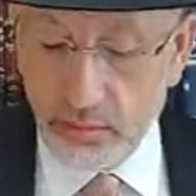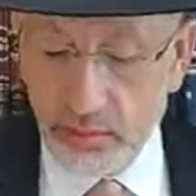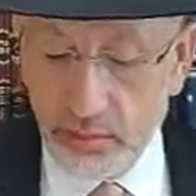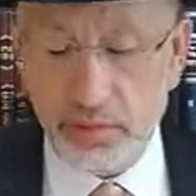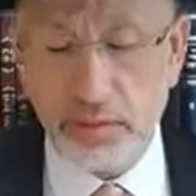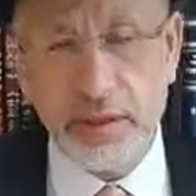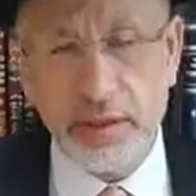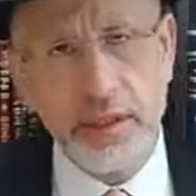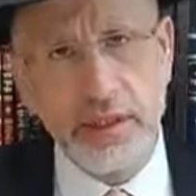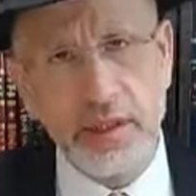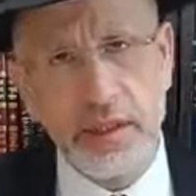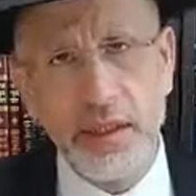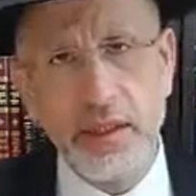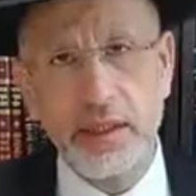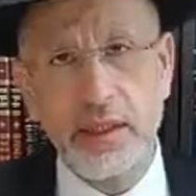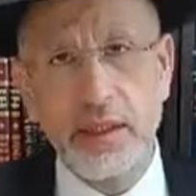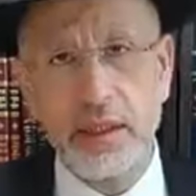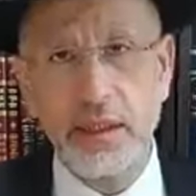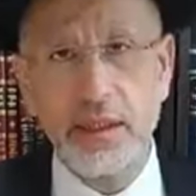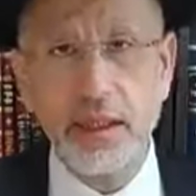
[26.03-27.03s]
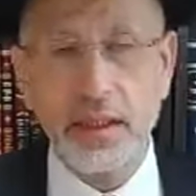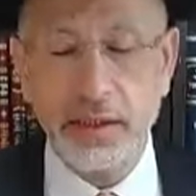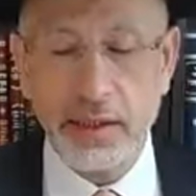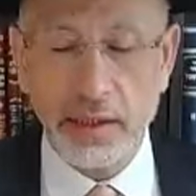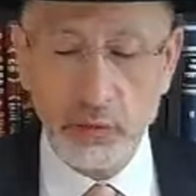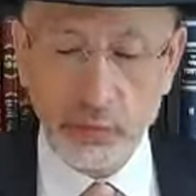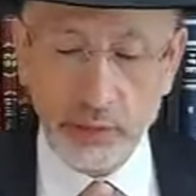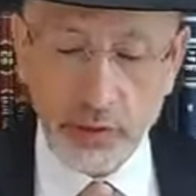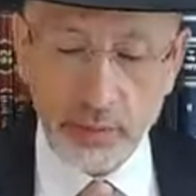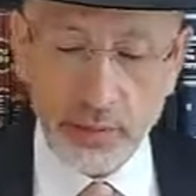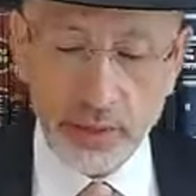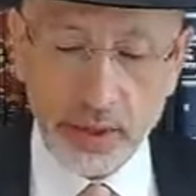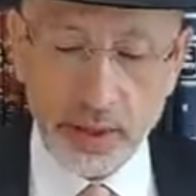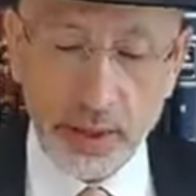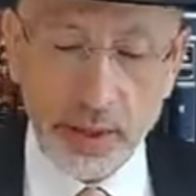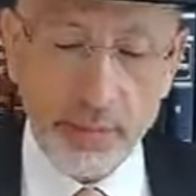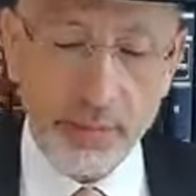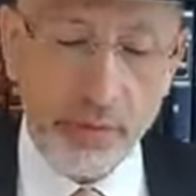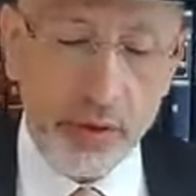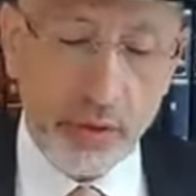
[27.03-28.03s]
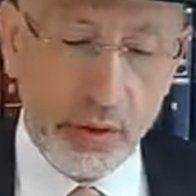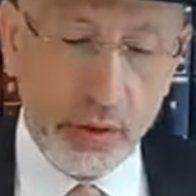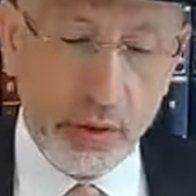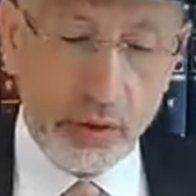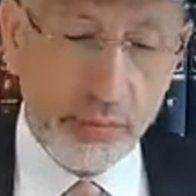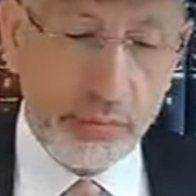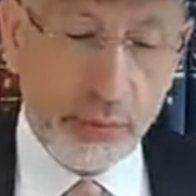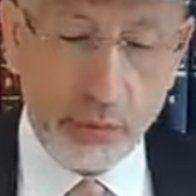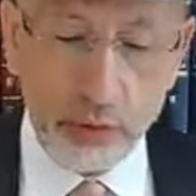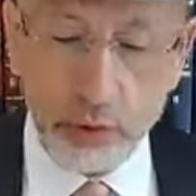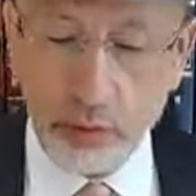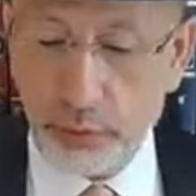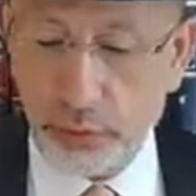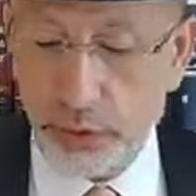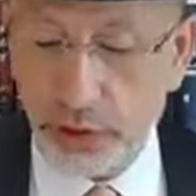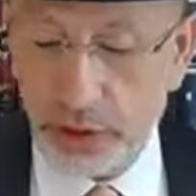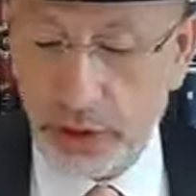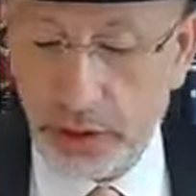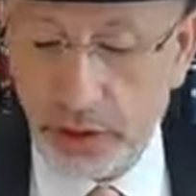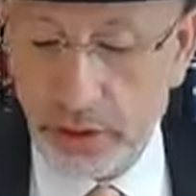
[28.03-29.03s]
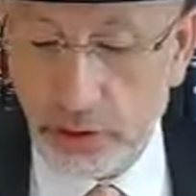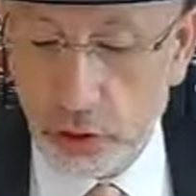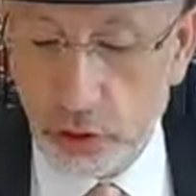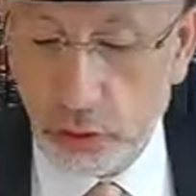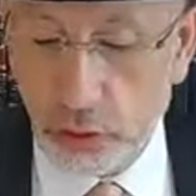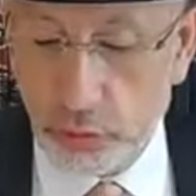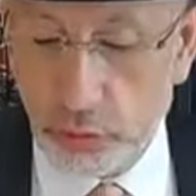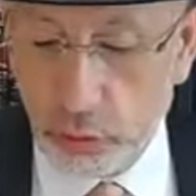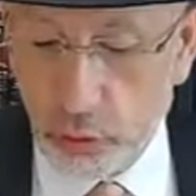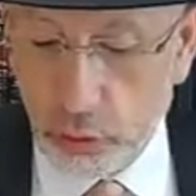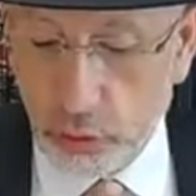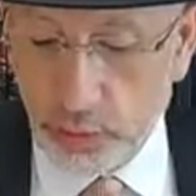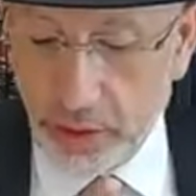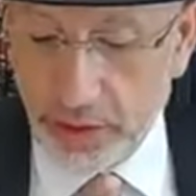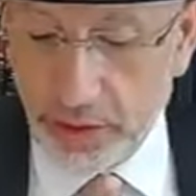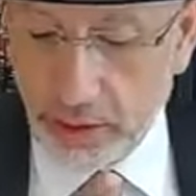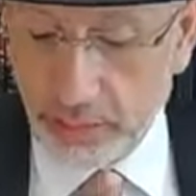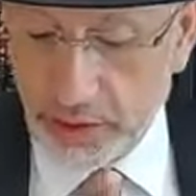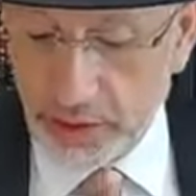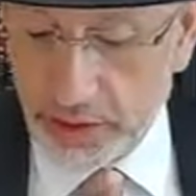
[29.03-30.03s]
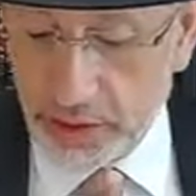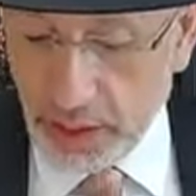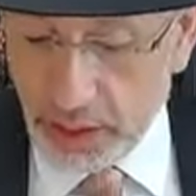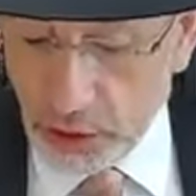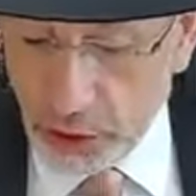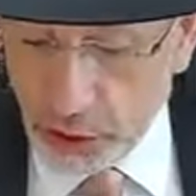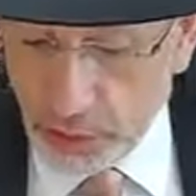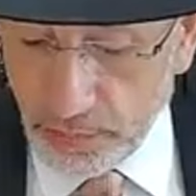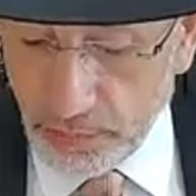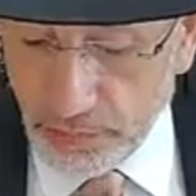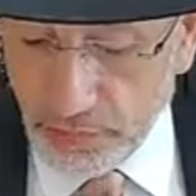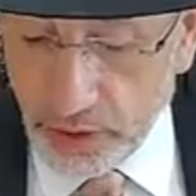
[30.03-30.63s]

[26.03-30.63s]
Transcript: Même si c'est derrière, ça nous préparera pour l'an prochain, et si Dieu veut, au Bet Amigdash.